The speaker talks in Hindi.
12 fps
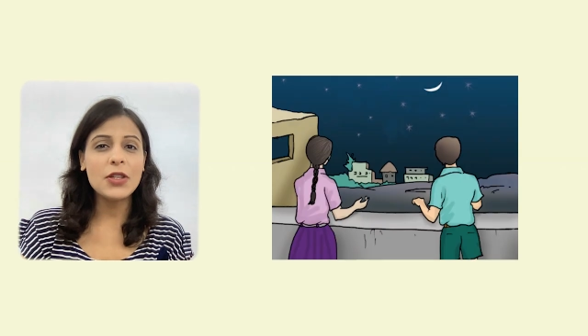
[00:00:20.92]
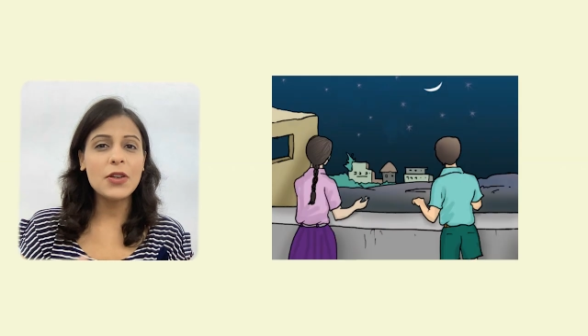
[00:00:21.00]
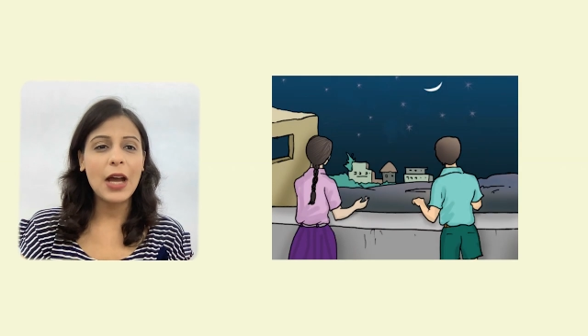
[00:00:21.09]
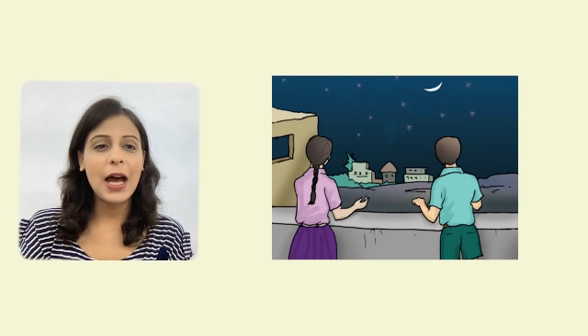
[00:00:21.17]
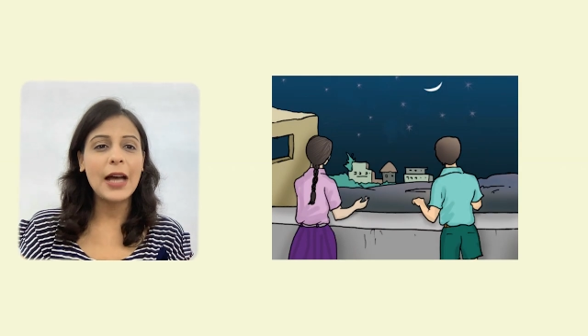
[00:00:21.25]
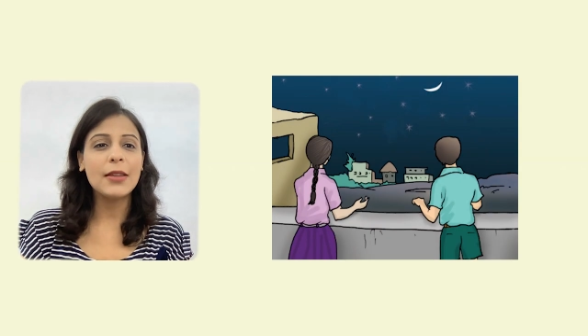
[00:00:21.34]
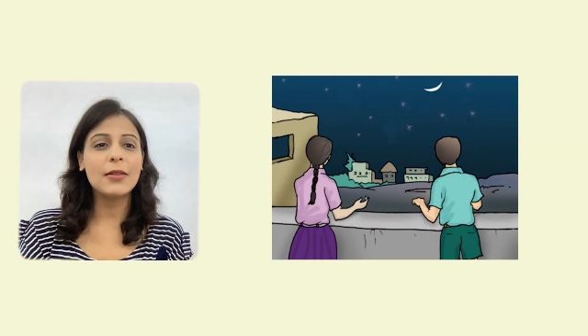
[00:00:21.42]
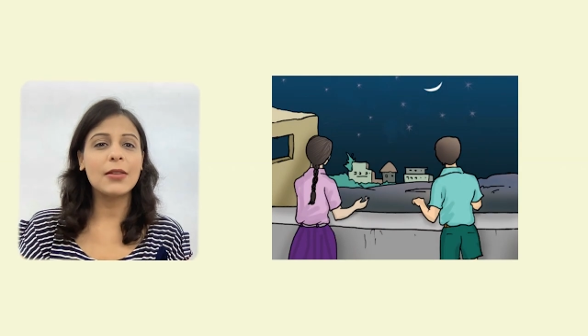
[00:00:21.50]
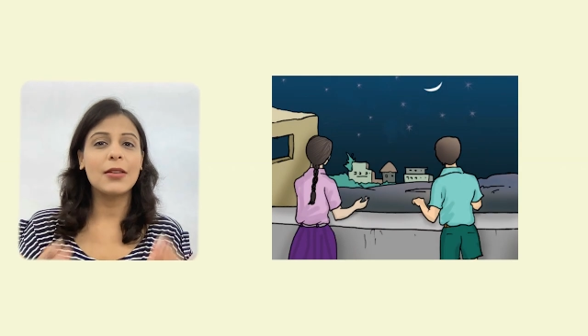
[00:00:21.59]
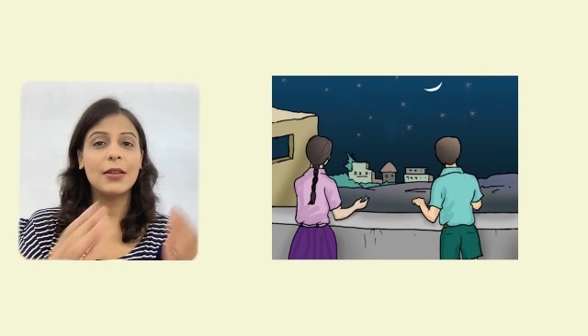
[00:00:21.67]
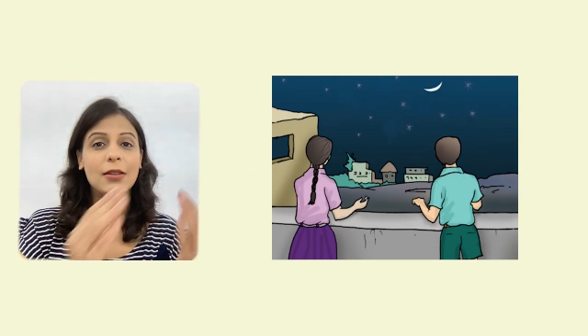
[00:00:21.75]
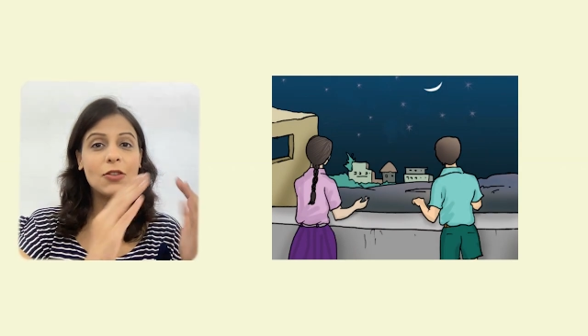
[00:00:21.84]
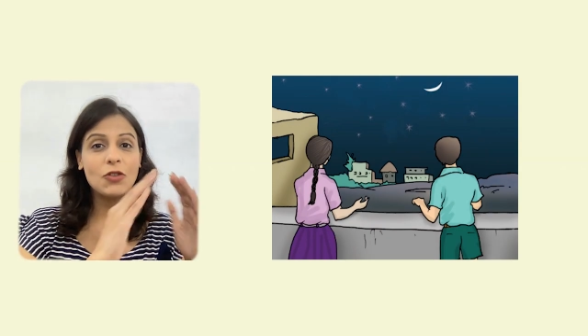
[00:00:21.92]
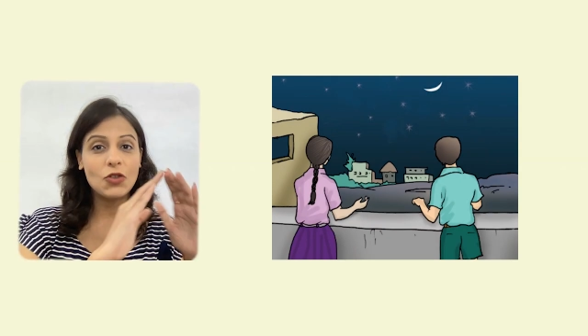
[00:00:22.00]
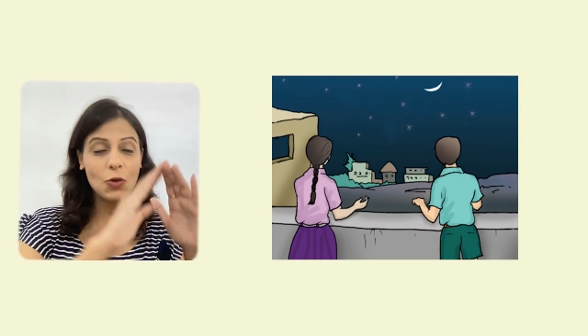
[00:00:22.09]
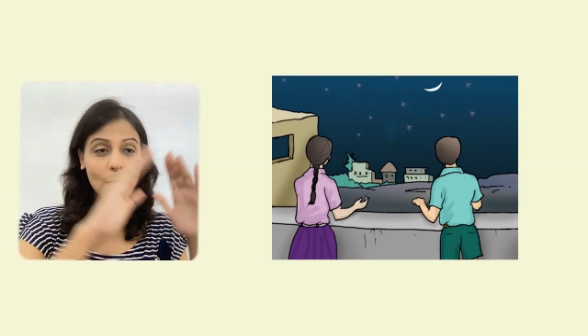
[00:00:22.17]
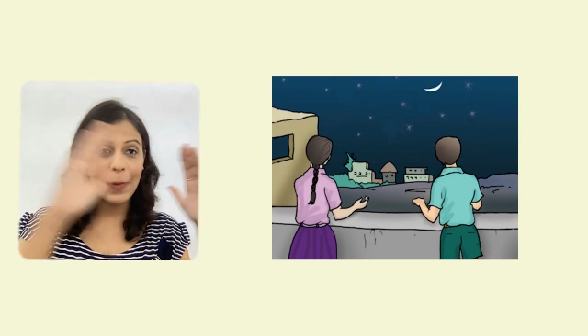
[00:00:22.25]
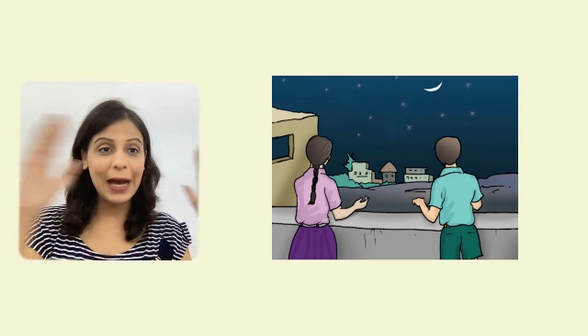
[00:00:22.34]
उस रात
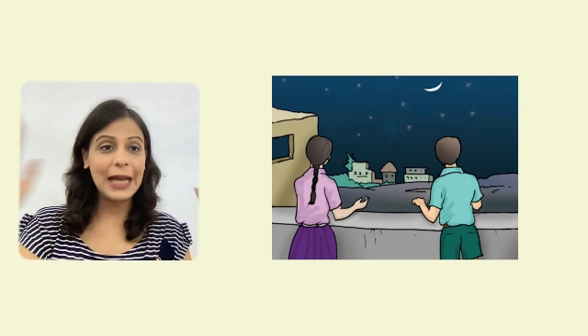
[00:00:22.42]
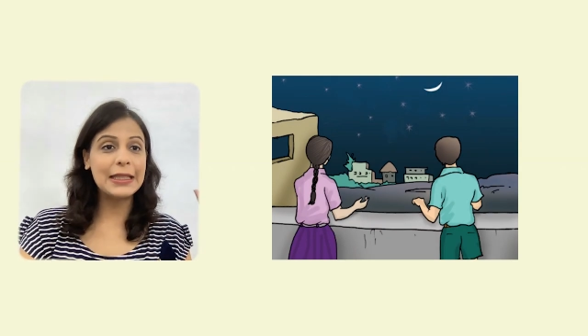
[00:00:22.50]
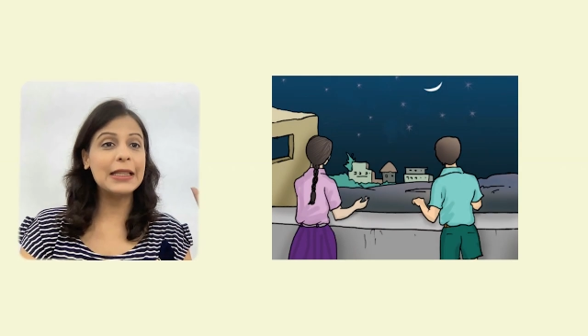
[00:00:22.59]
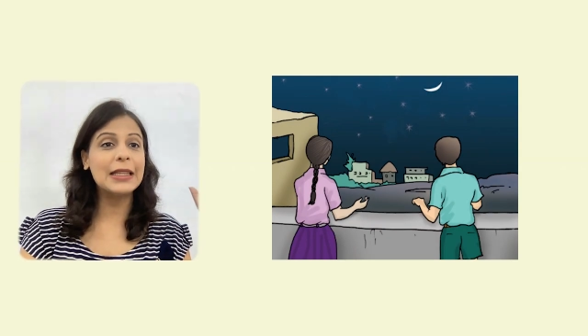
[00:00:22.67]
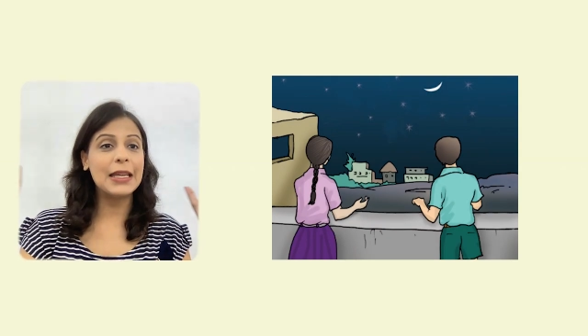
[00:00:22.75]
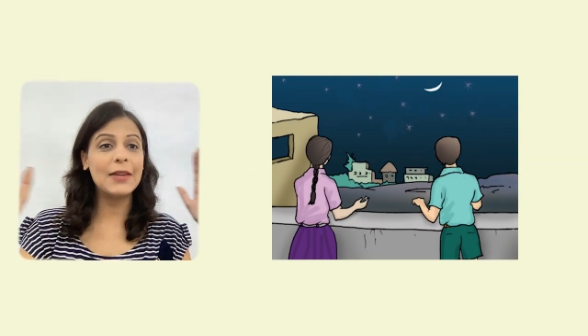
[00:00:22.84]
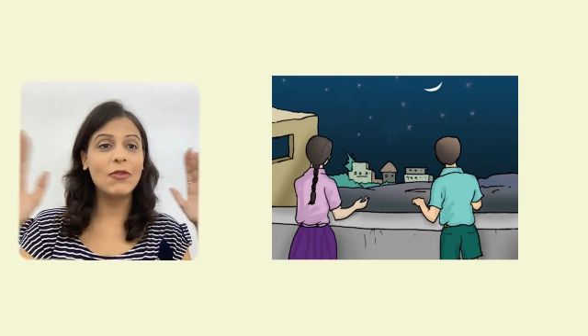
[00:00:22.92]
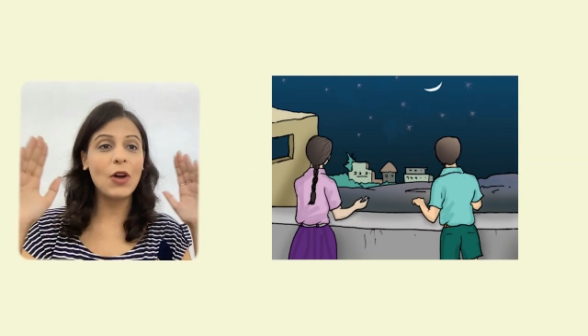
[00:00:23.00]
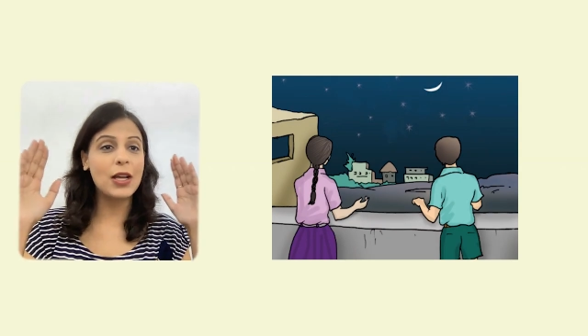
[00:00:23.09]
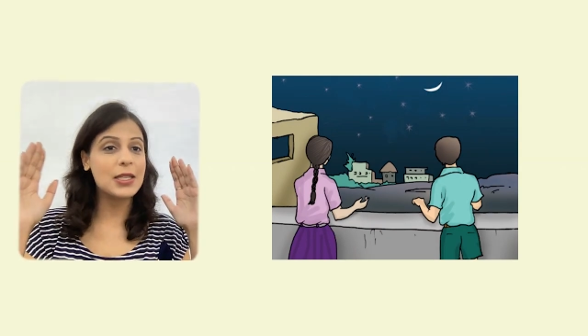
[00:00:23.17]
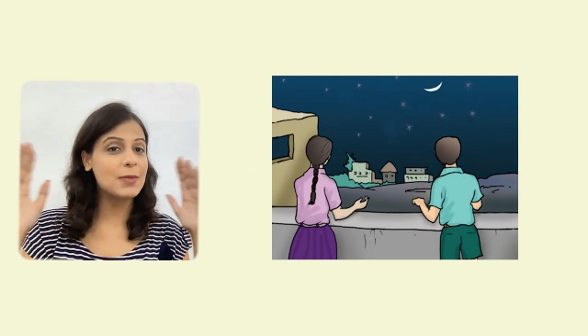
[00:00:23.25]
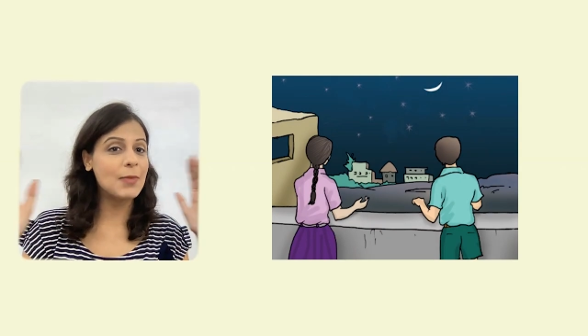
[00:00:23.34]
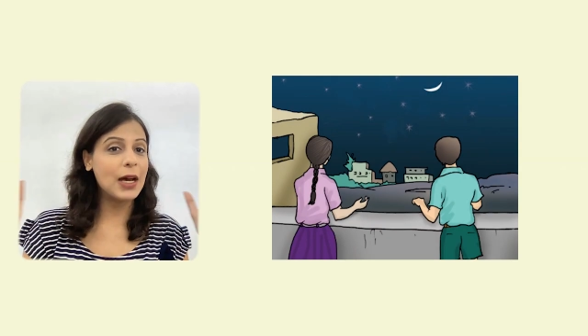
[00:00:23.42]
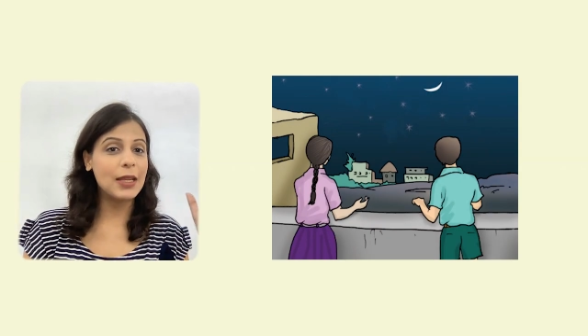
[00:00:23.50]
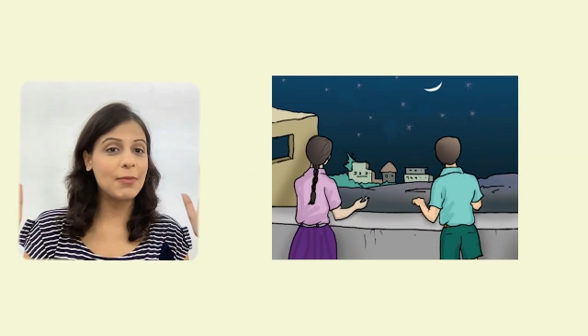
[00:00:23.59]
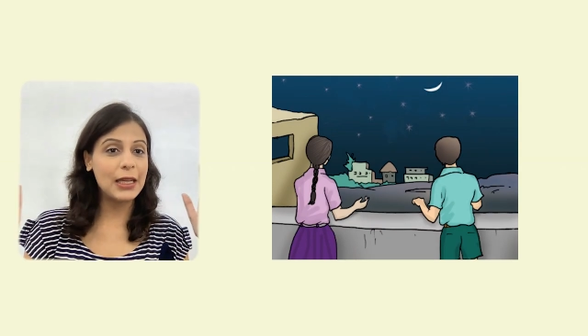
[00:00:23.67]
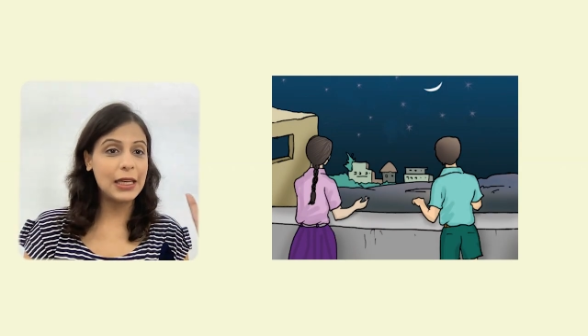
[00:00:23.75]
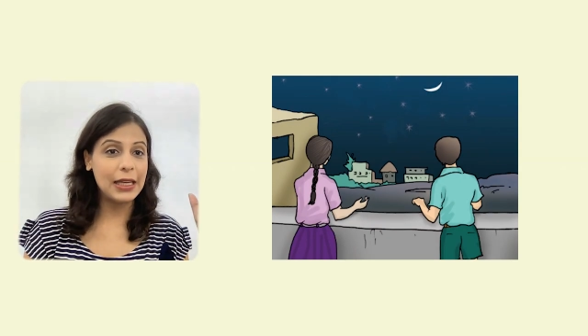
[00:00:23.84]
जो बादल थे वो
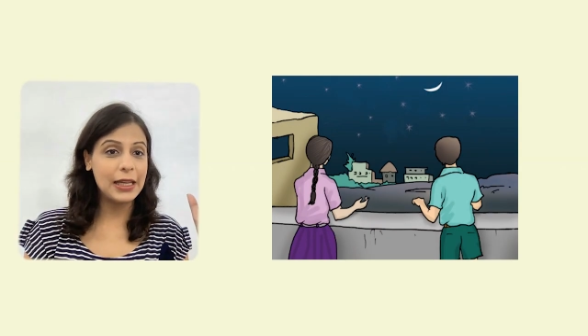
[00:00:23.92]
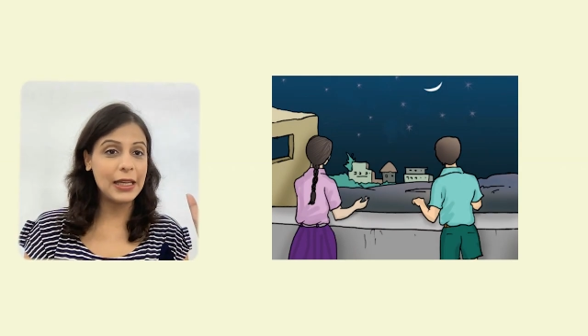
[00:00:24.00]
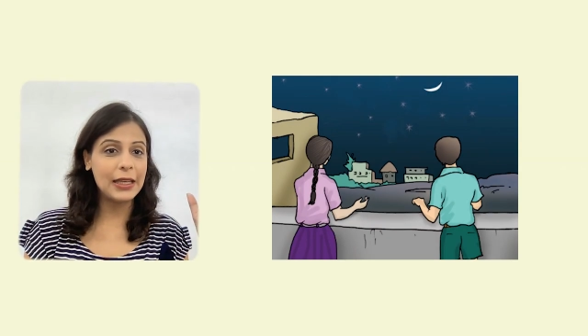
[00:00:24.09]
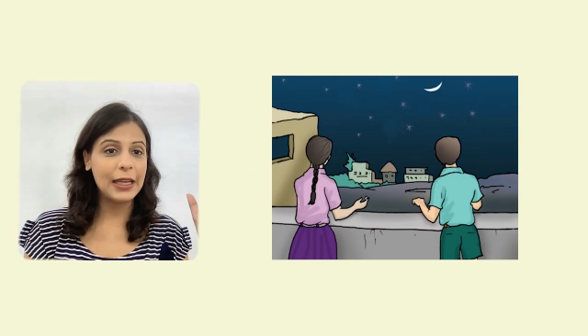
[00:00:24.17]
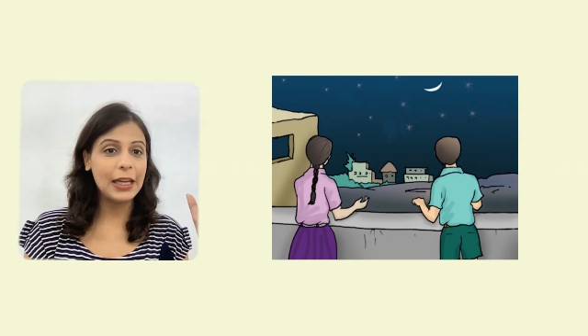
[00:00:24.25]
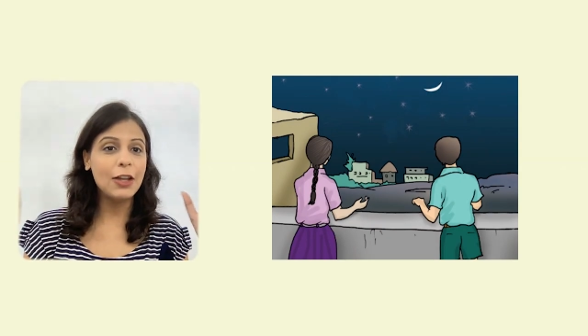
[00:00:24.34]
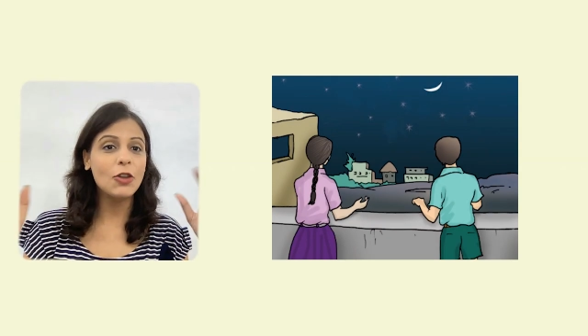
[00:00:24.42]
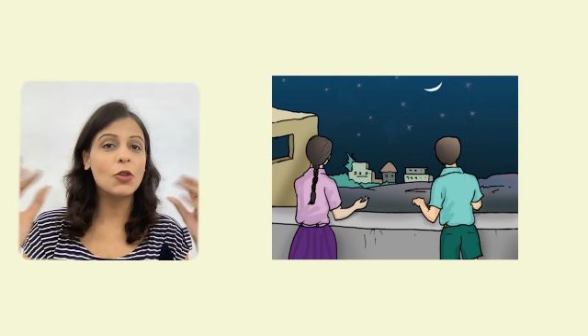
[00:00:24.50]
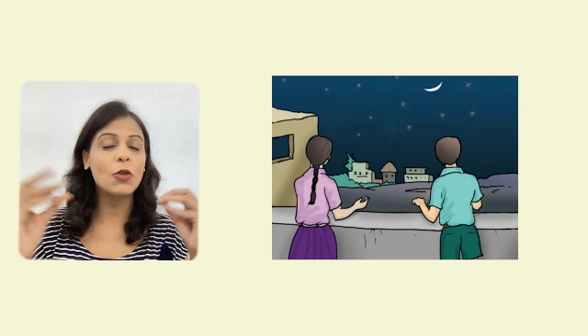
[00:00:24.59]
आसमान में नहीं थे